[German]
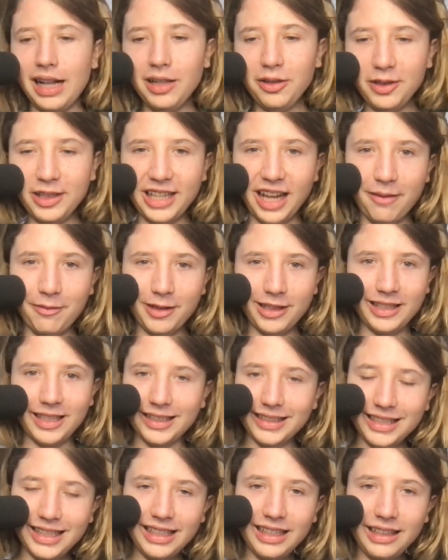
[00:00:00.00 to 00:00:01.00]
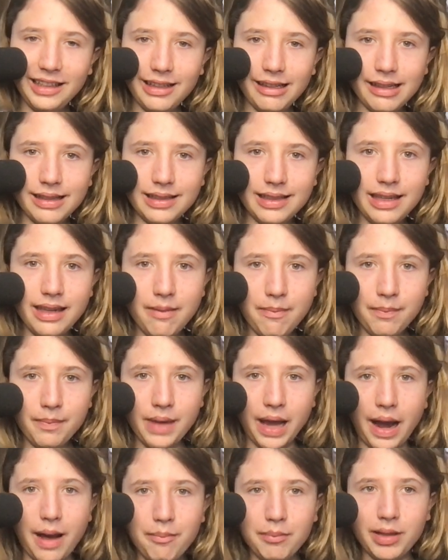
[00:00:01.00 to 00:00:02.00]
Also ich habe tatsächlich
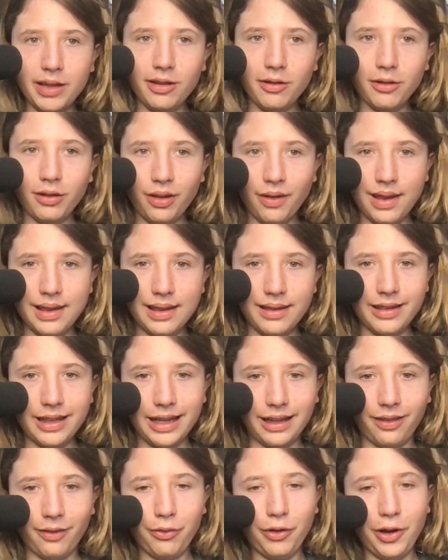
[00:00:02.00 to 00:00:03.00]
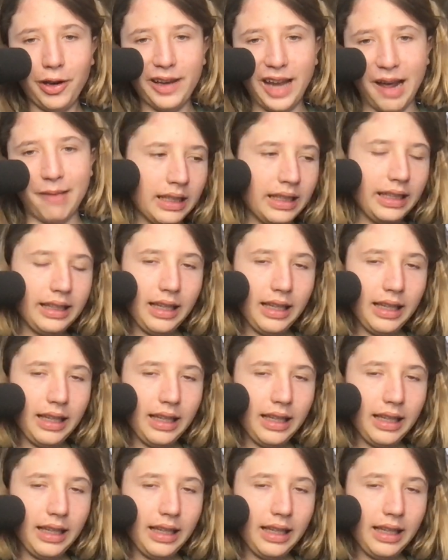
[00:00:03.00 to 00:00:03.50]
sieben Namen bzw. sechs Vornamen.